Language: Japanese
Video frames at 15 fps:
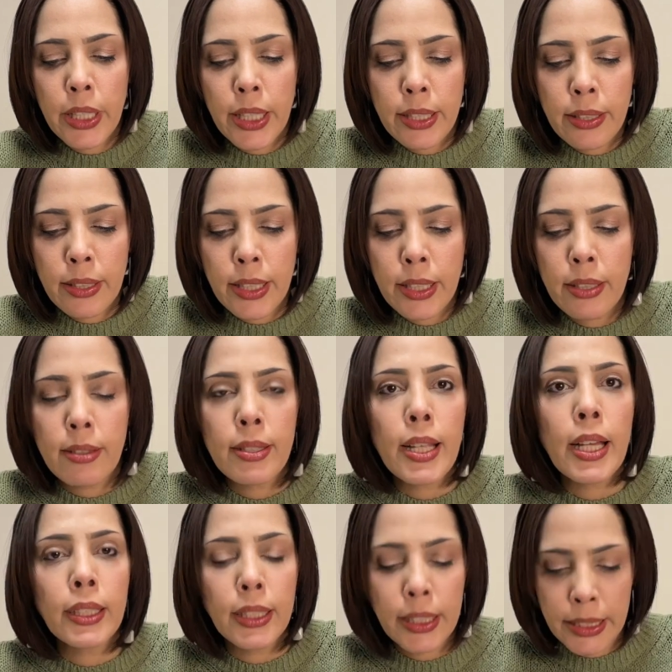月
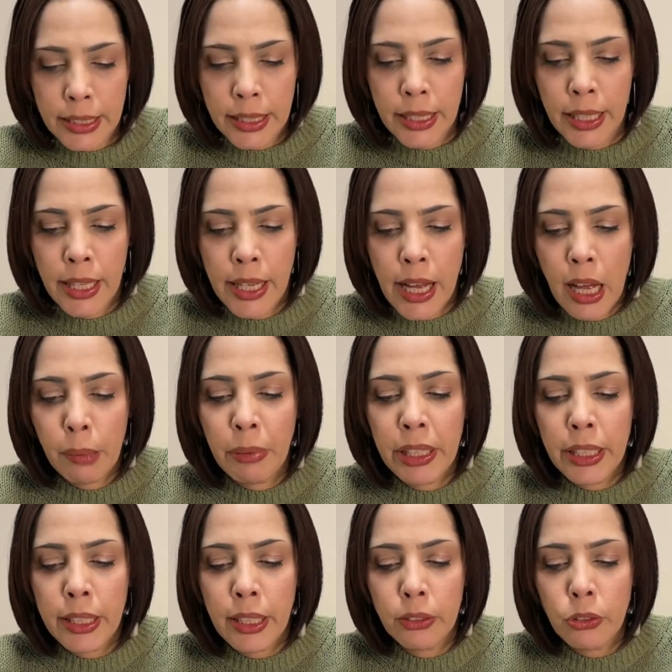23日、
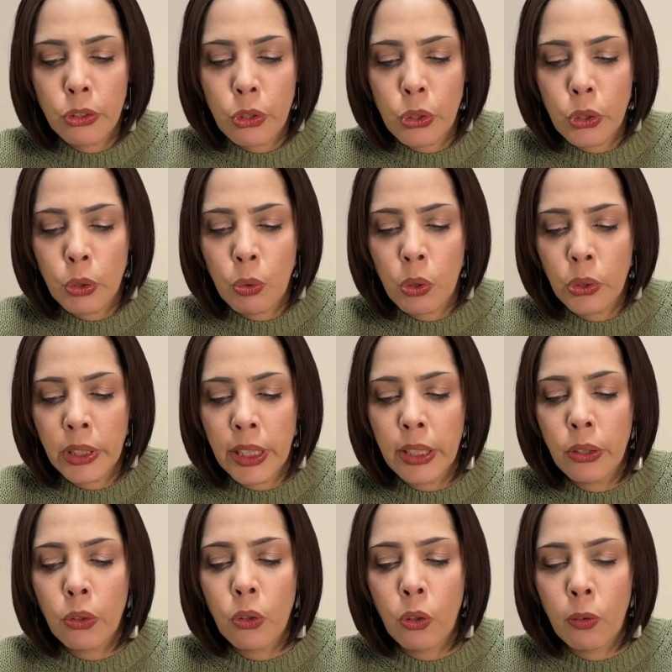アメリカの中央
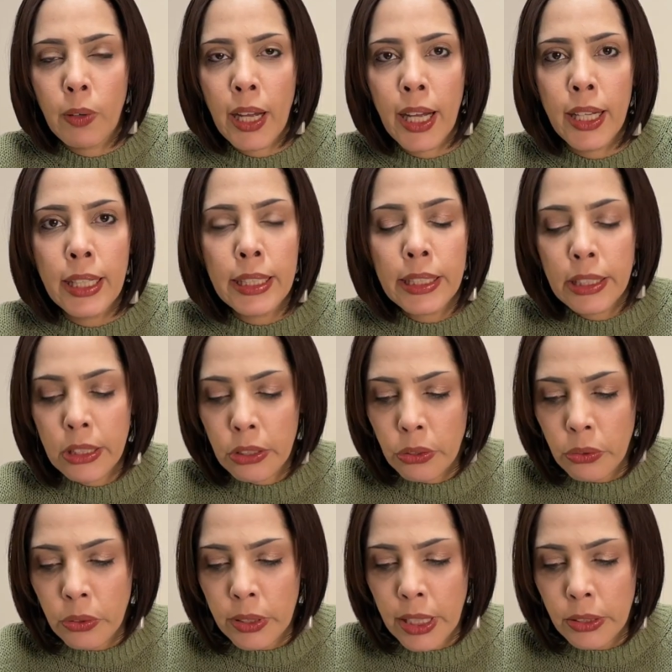銀行は必
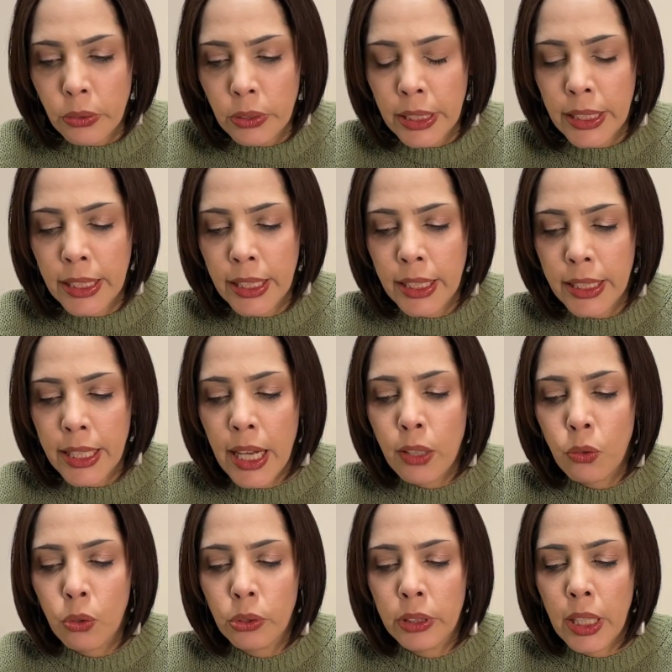要な時に韓
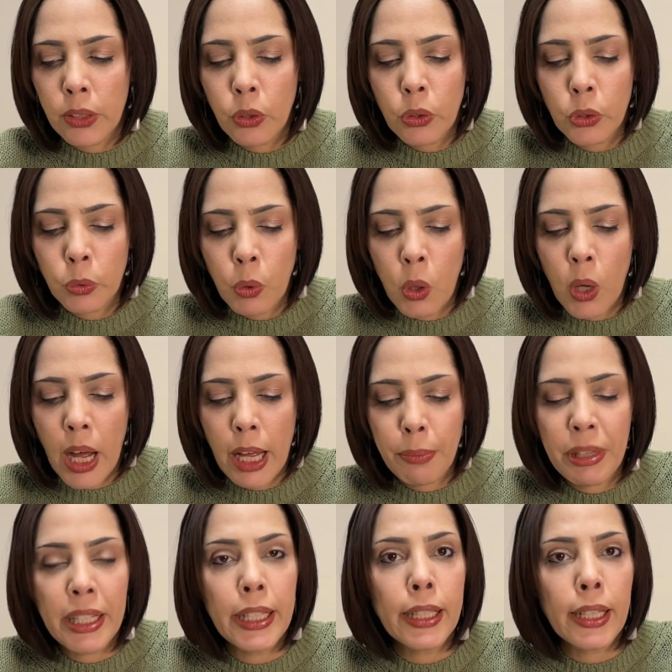国がドルを
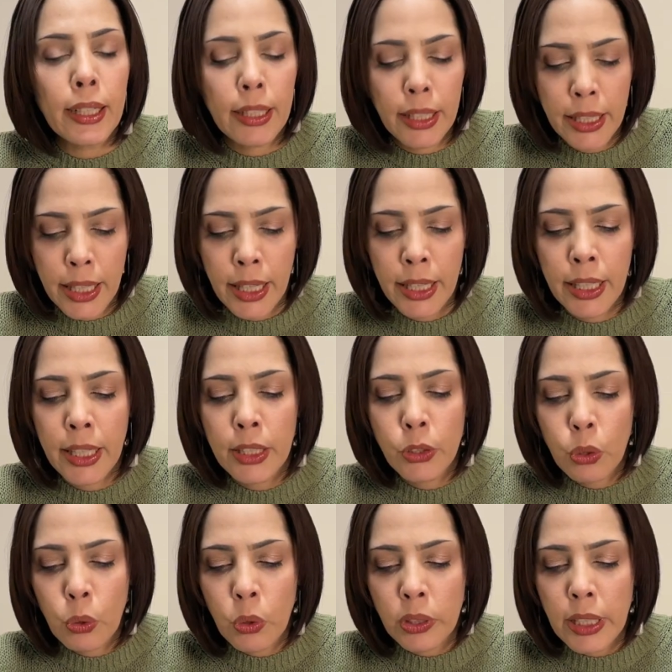アメリカから
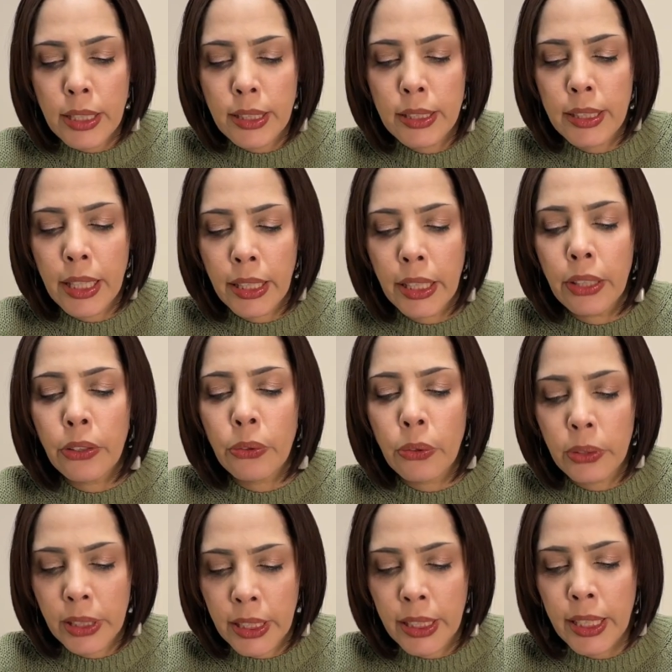調達できるよう
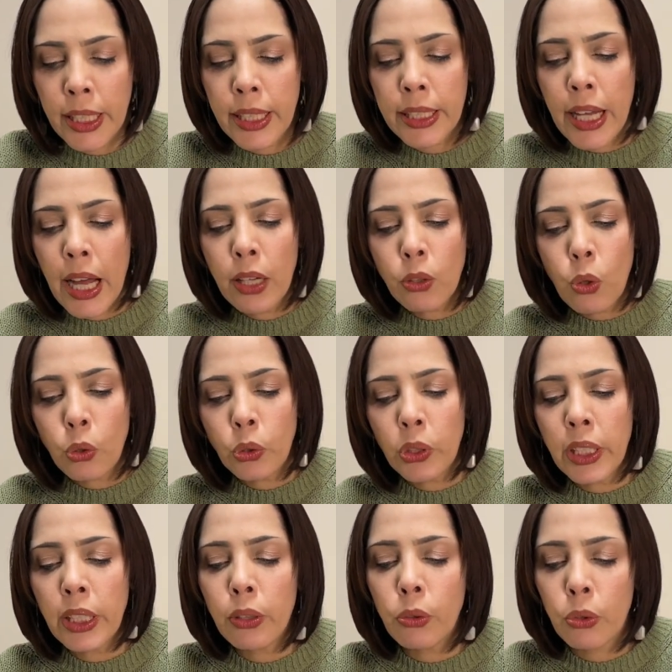に韓国
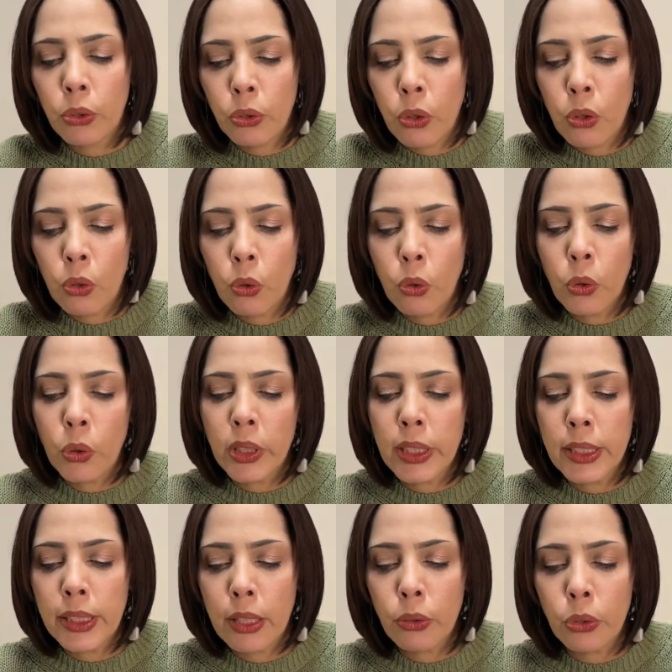銀行と合意
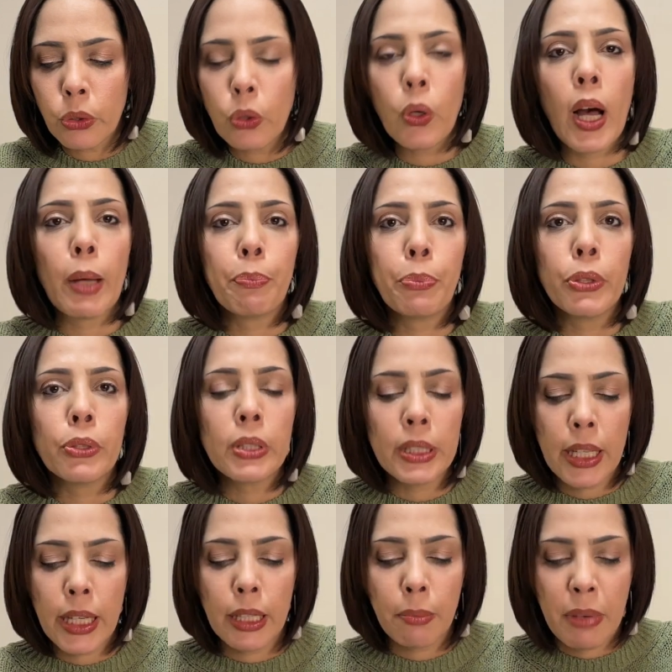したことを発表し
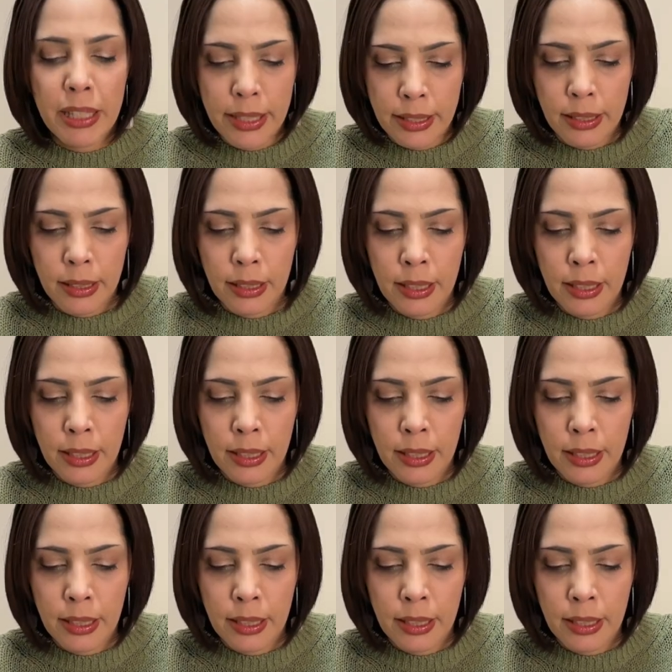ています。